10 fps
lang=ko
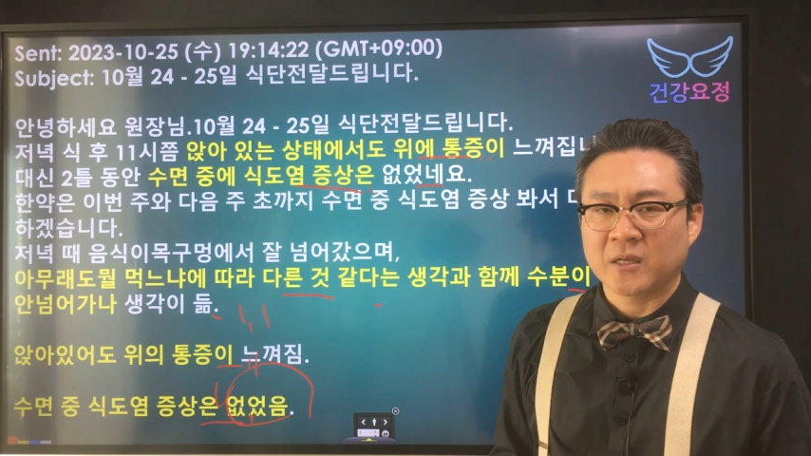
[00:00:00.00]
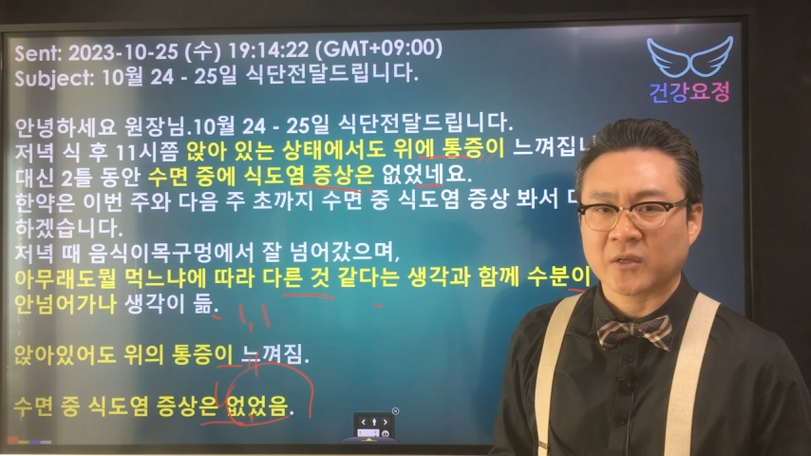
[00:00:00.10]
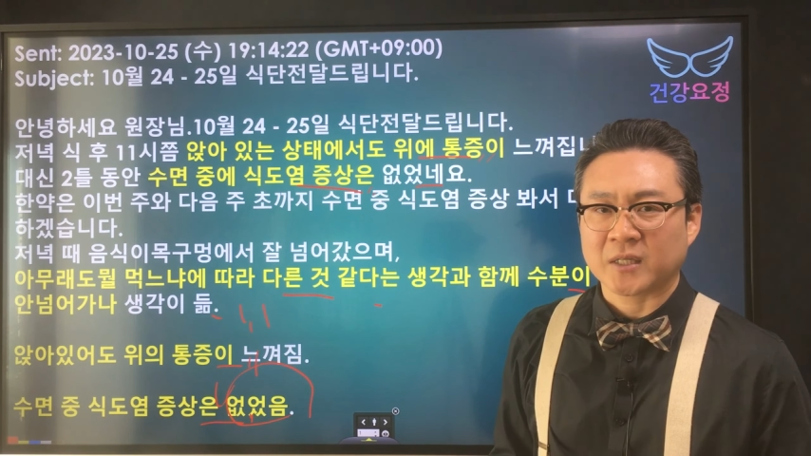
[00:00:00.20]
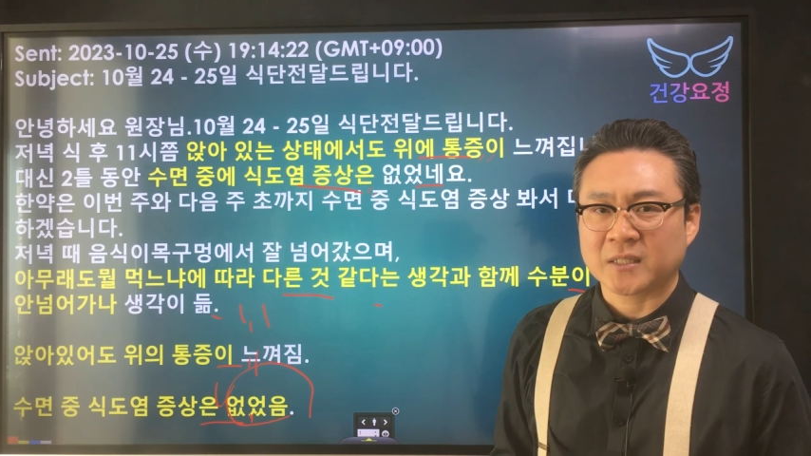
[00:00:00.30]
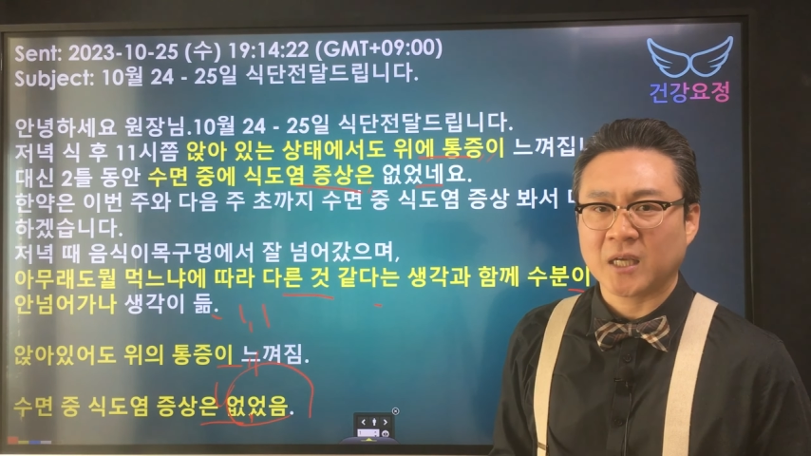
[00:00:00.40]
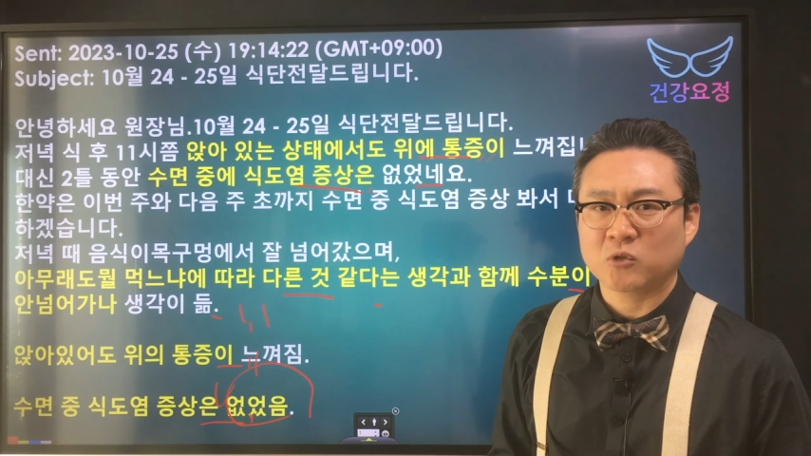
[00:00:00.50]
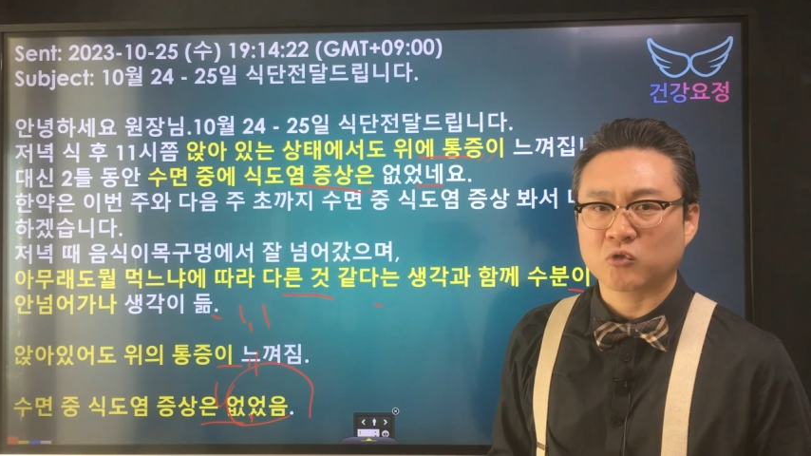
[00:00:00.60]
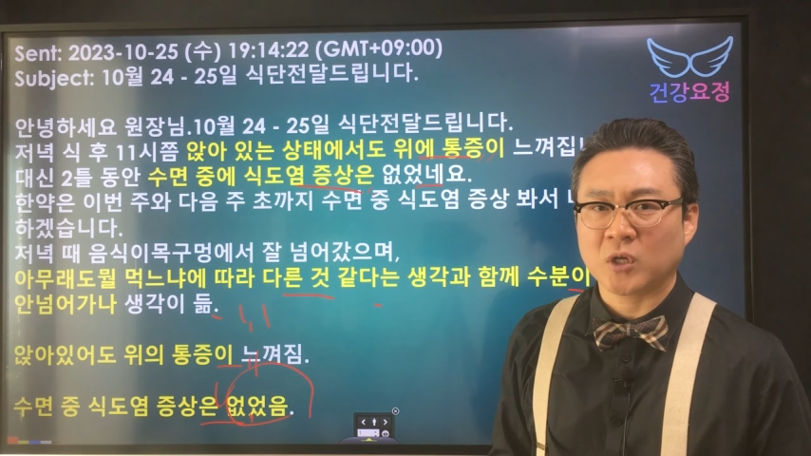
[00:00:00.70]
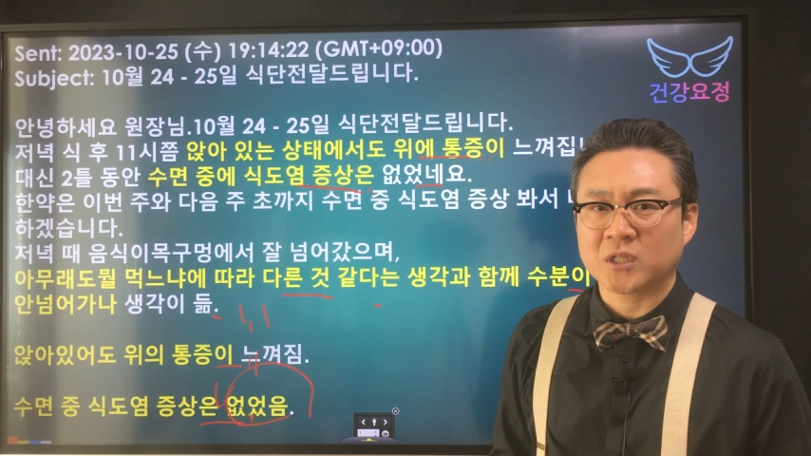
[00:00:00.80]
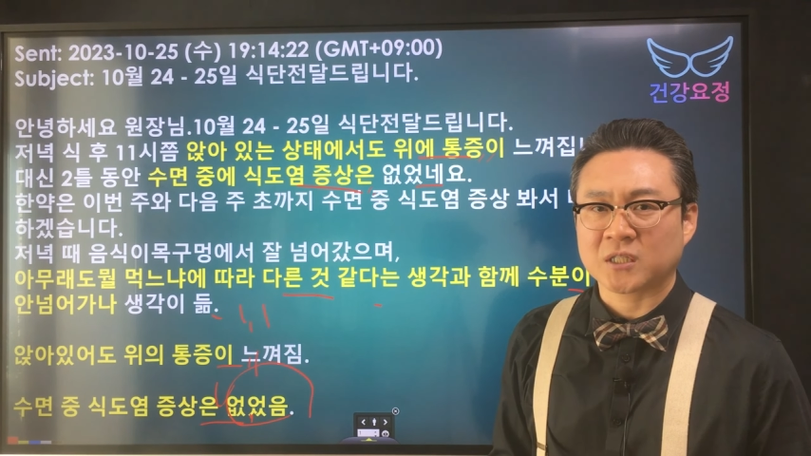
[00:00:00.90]
굉장히
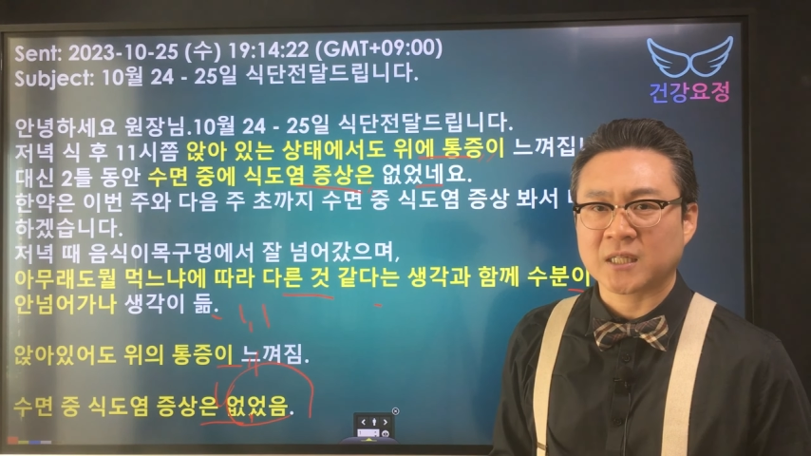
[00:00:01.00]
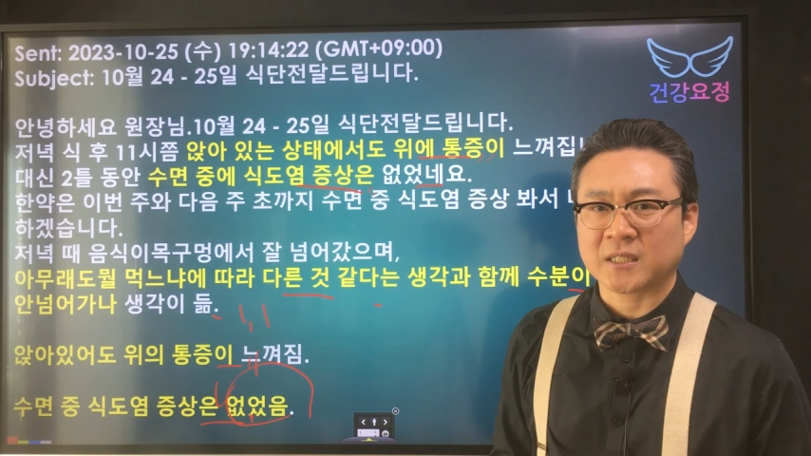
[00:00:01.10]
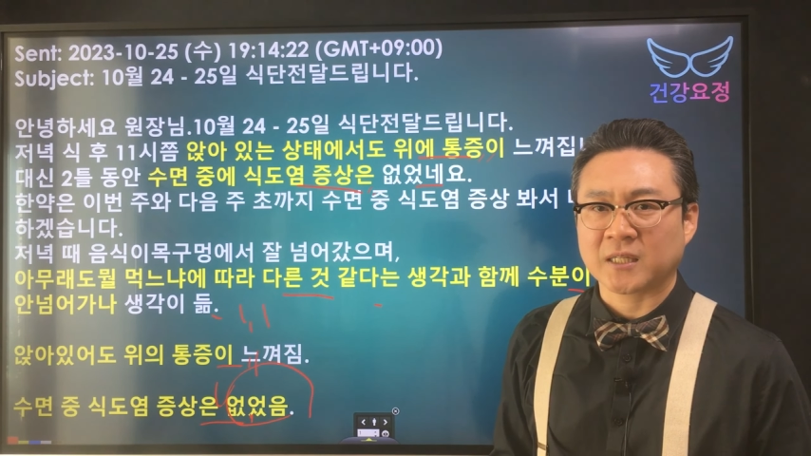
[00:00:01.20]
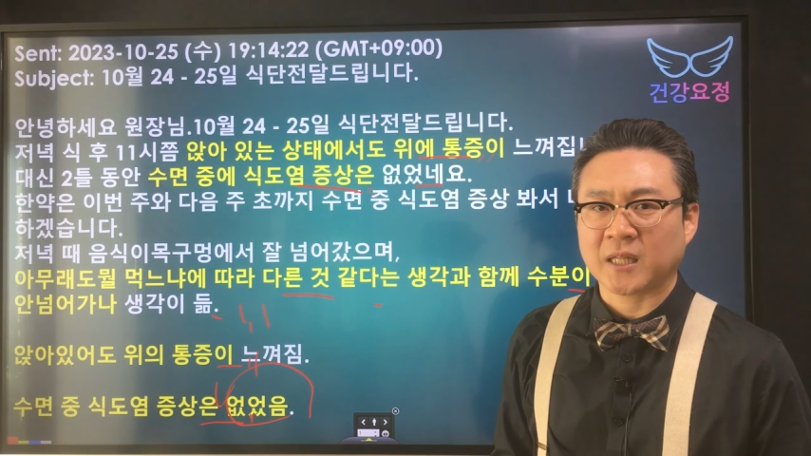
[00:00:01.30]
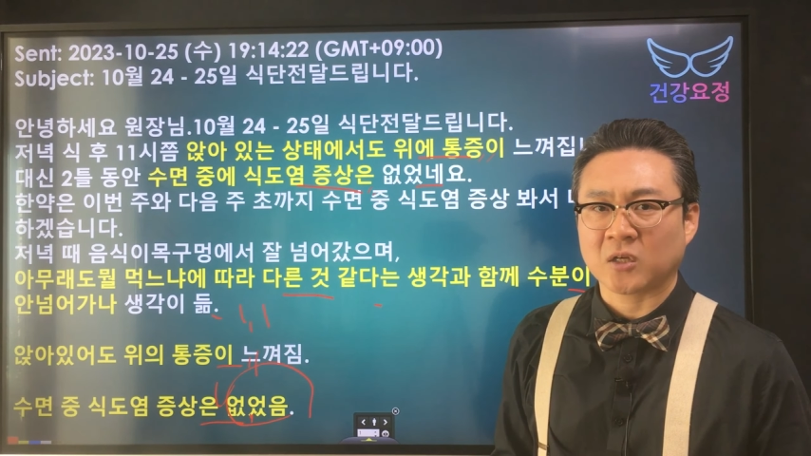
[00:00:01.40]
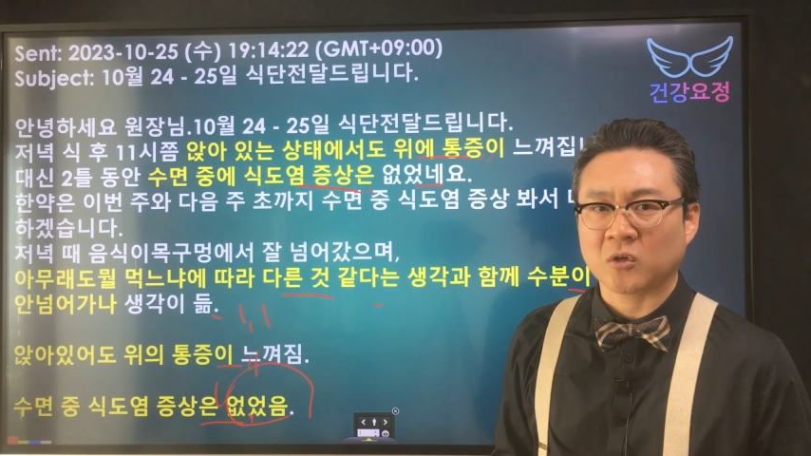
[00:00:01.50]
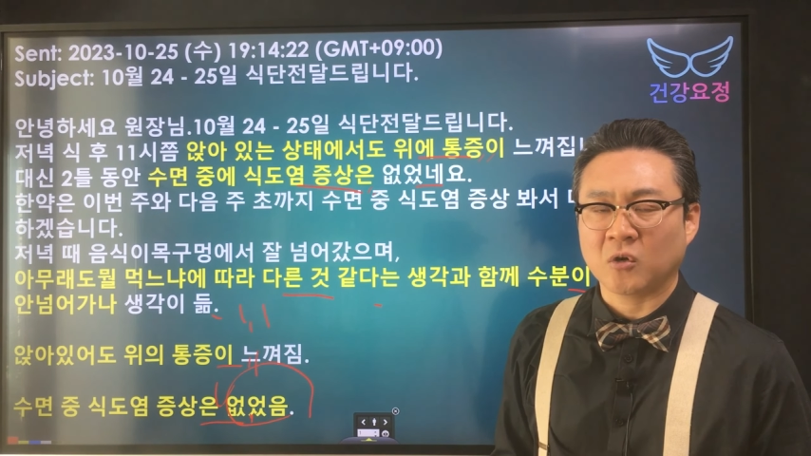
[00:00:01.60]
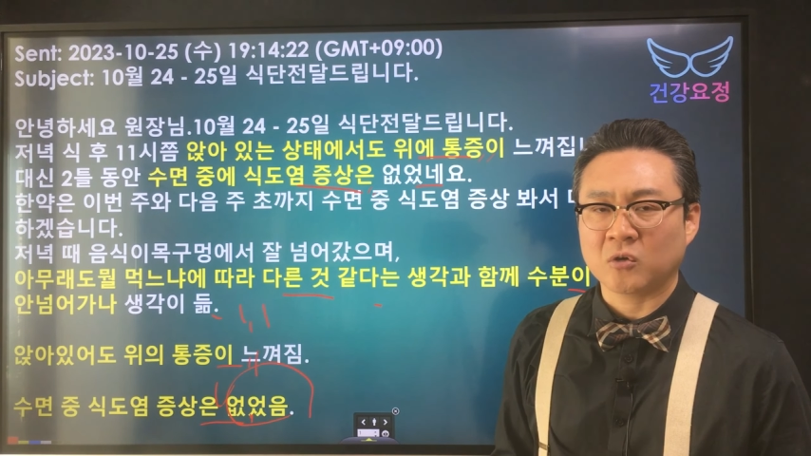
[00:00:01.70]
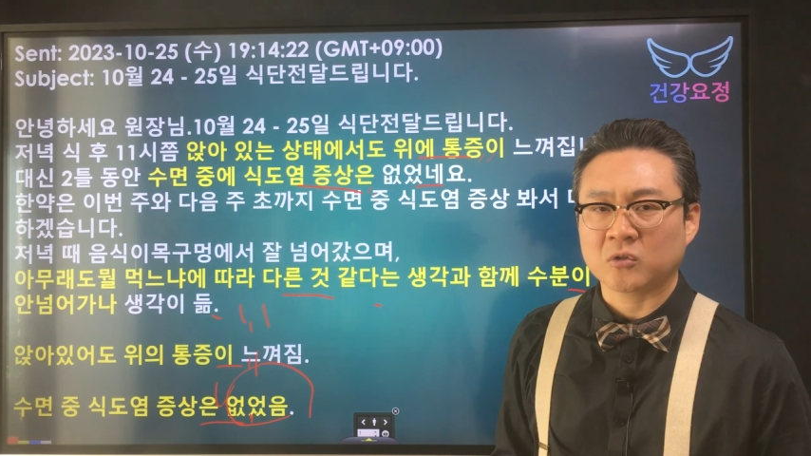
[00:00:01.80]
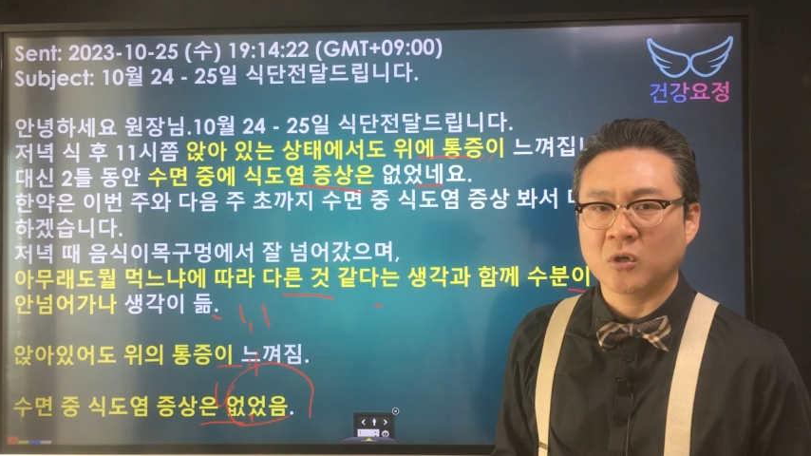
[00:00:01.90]
중요한 증상이 된다는
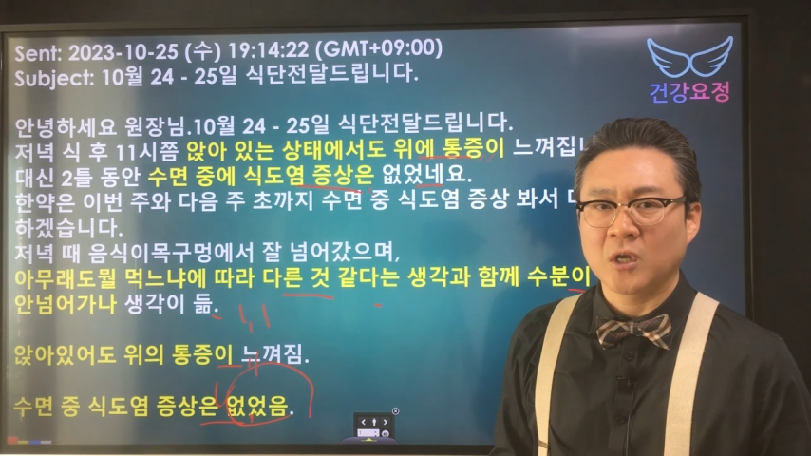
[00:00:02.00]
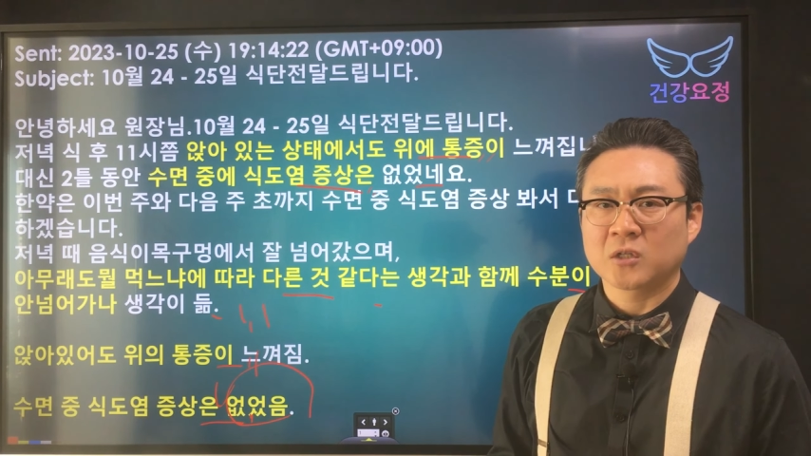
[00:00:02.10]
거 그리고